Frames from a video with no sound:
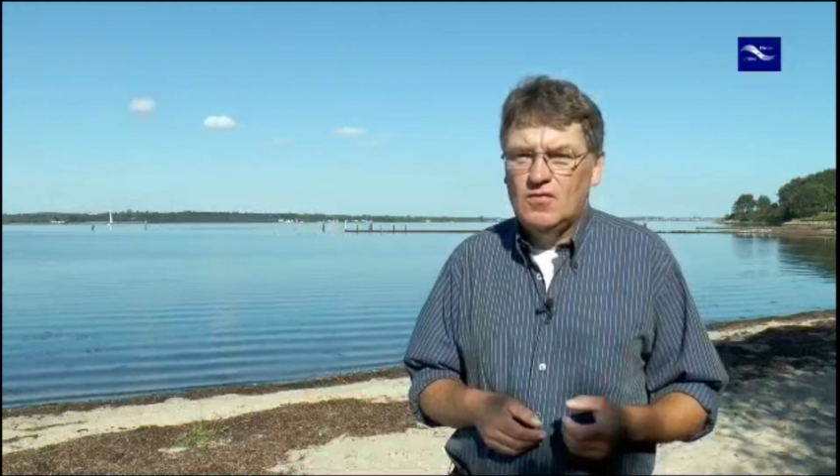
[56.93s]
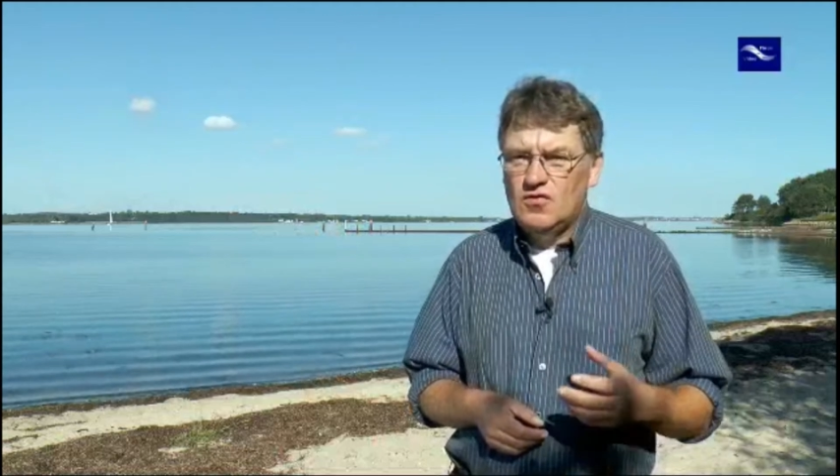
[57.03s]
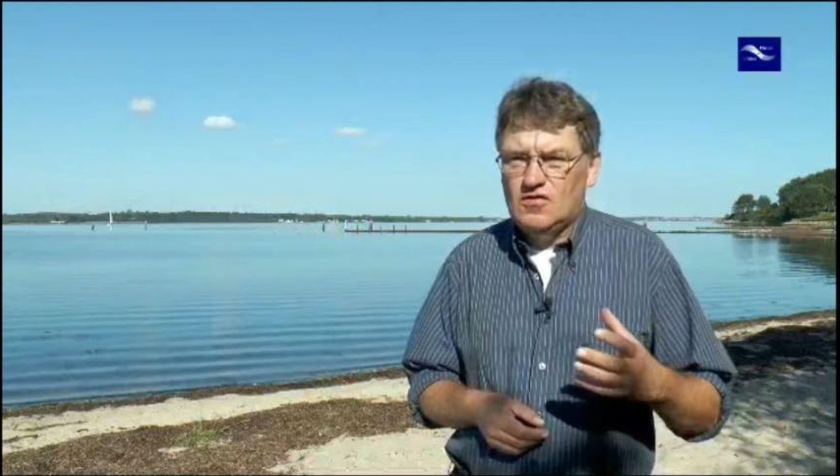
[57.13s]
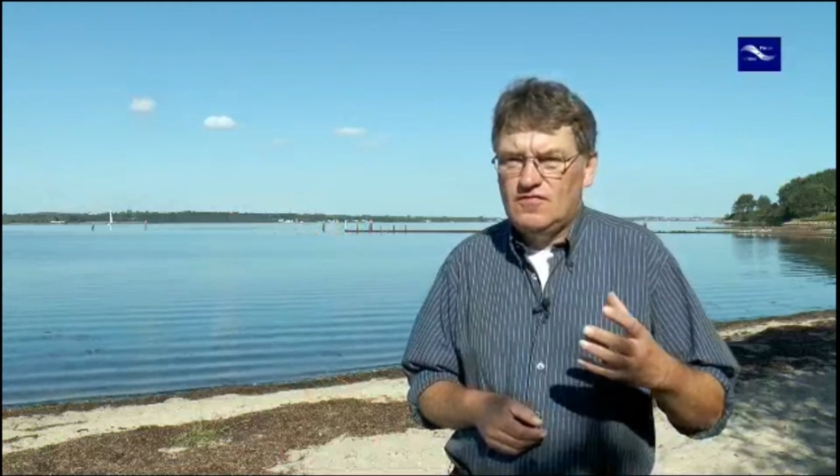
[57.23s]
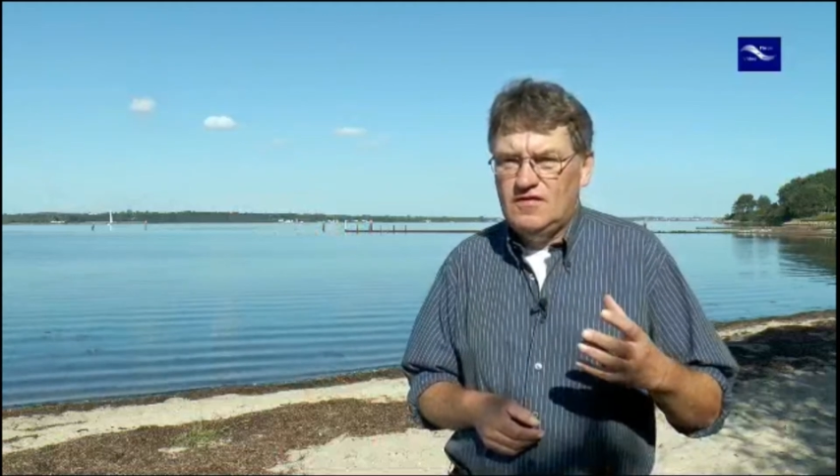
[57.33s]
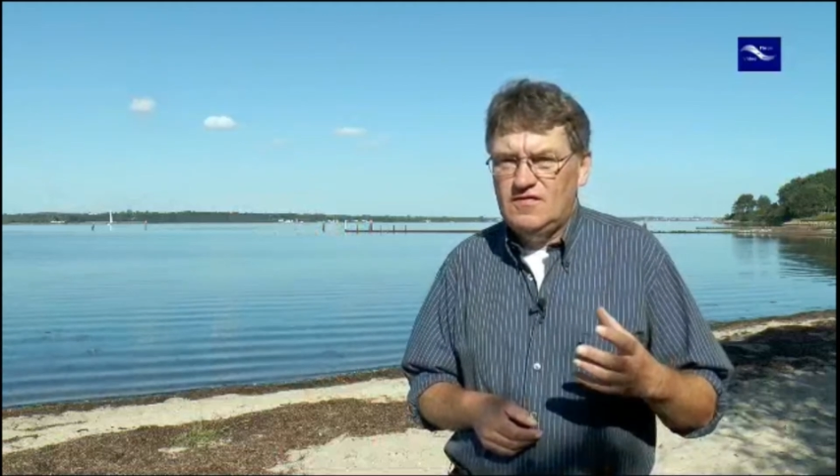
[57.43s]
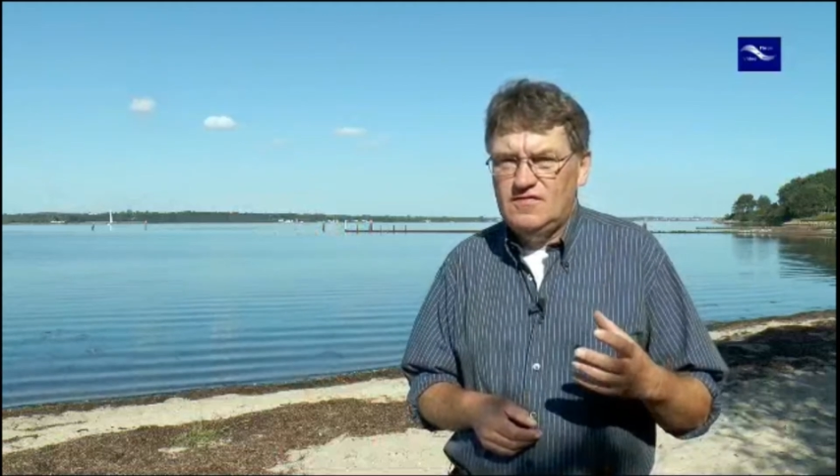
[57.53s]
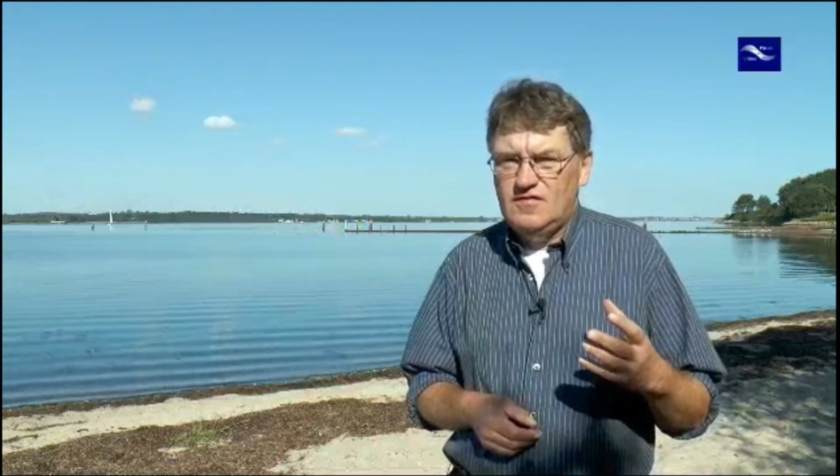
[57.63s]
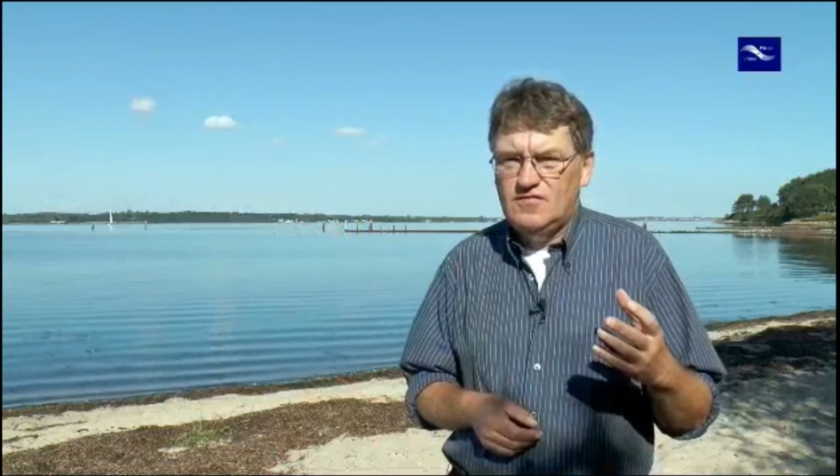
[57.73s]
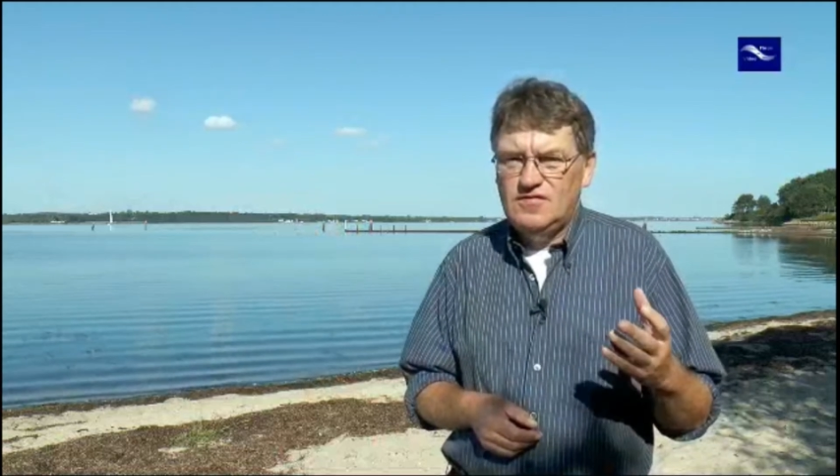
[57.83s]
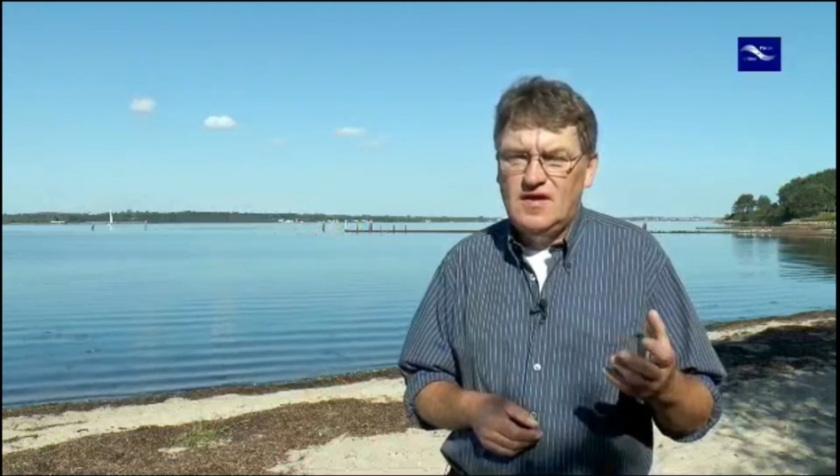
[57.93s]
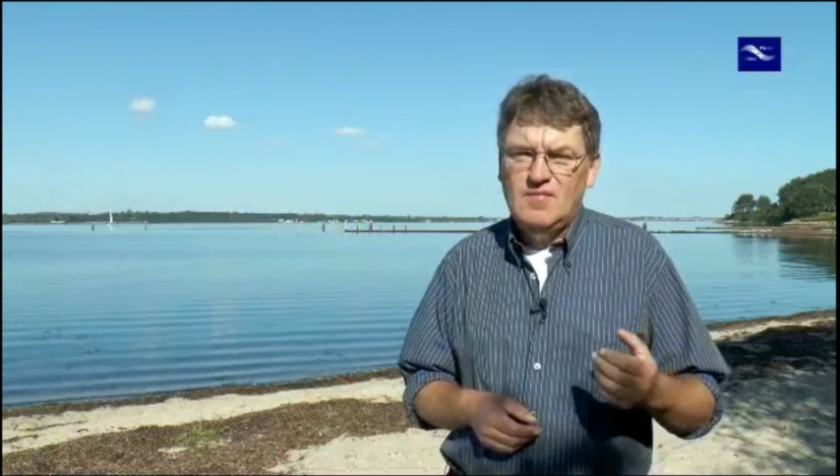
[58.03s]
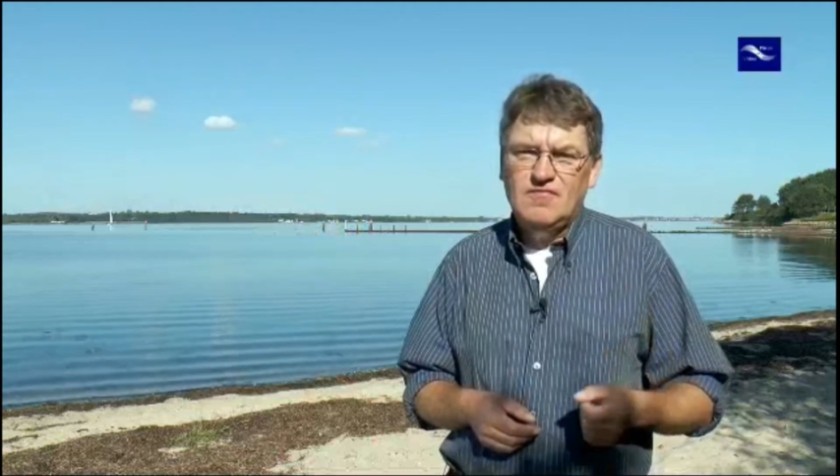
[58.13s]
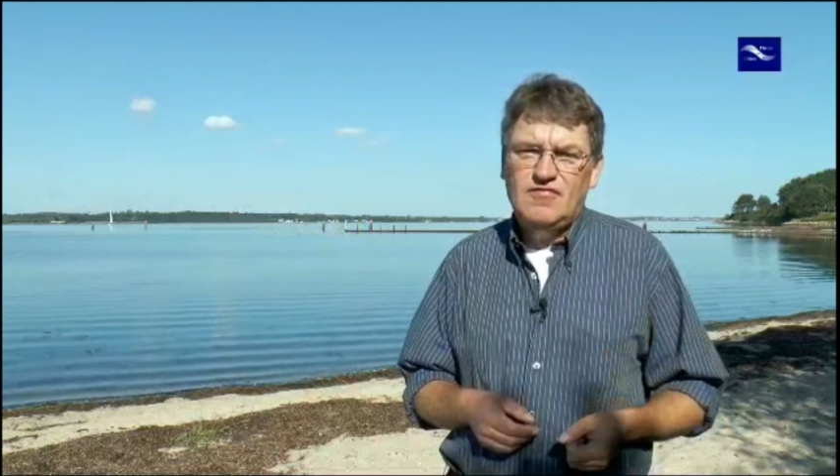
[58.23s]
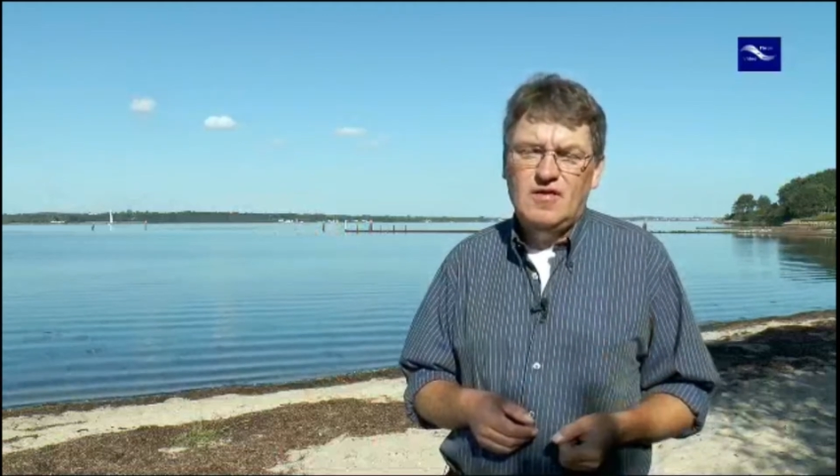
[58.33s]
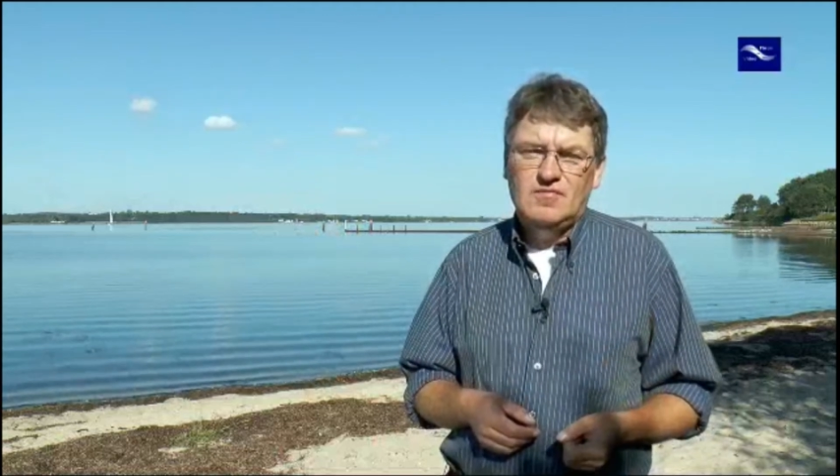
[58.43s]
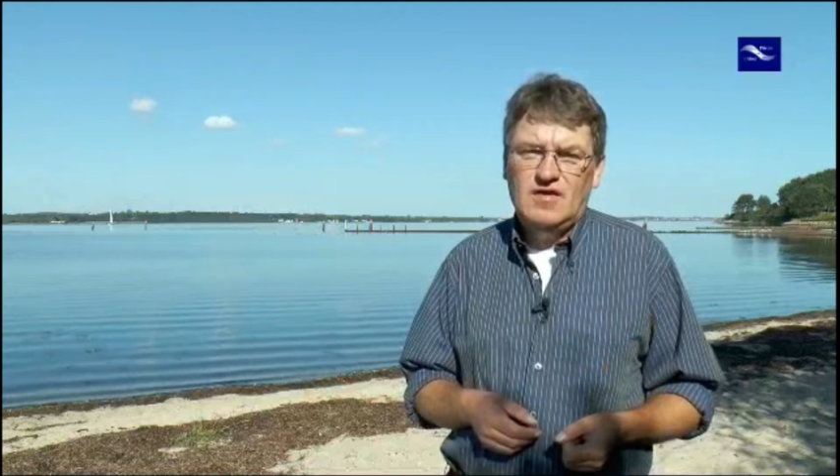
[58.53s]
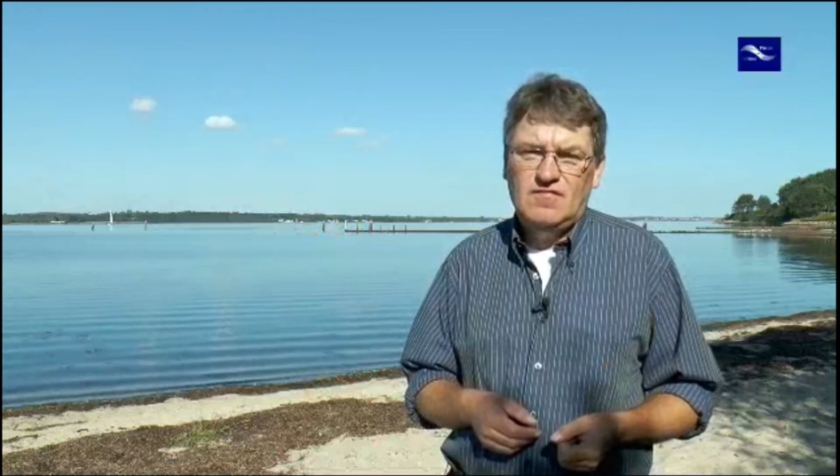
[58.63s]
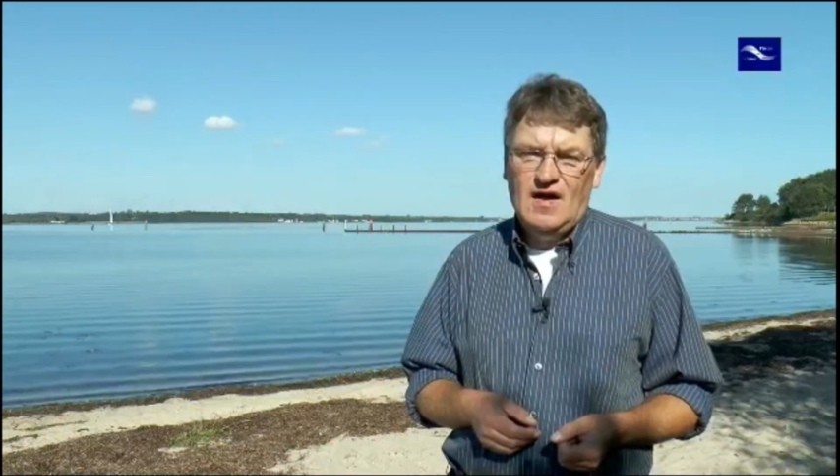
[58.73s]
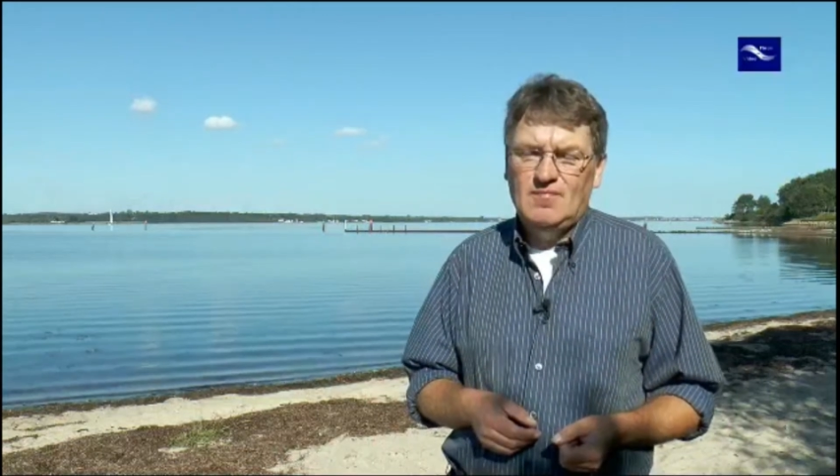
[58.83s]
Dort finden Sie zu jedem Film,
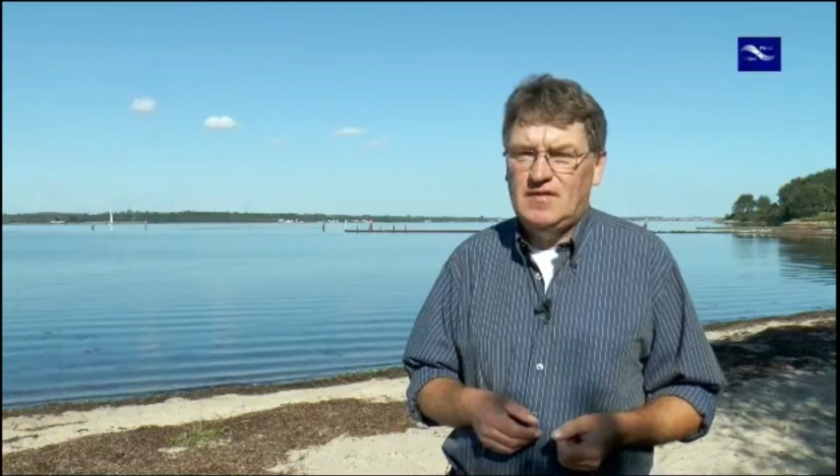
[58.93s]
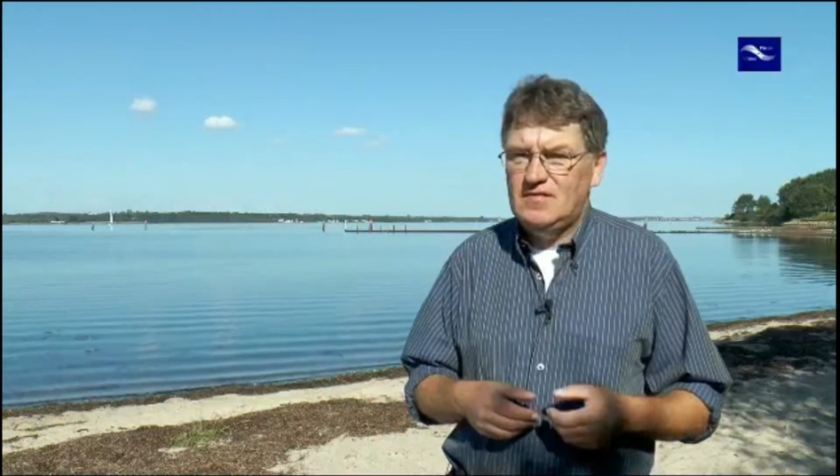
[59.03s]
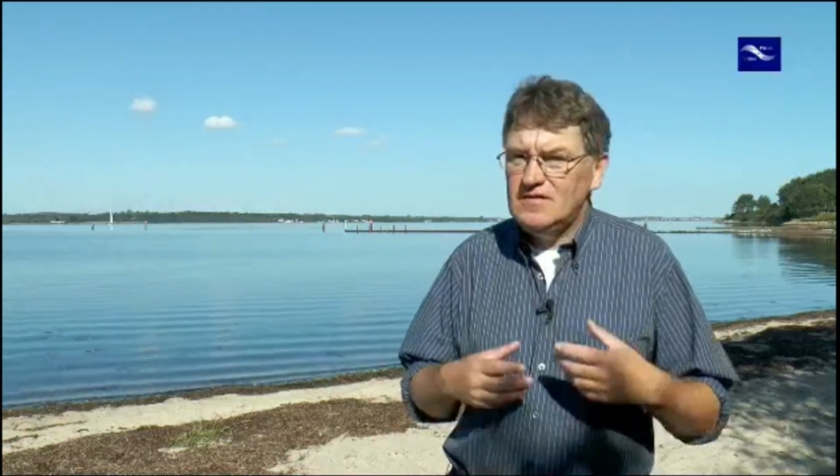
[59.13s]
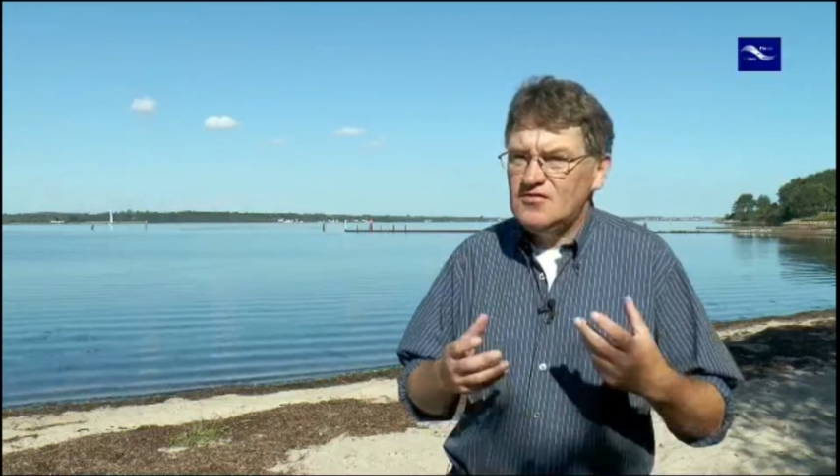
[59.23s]
den wir anbieten,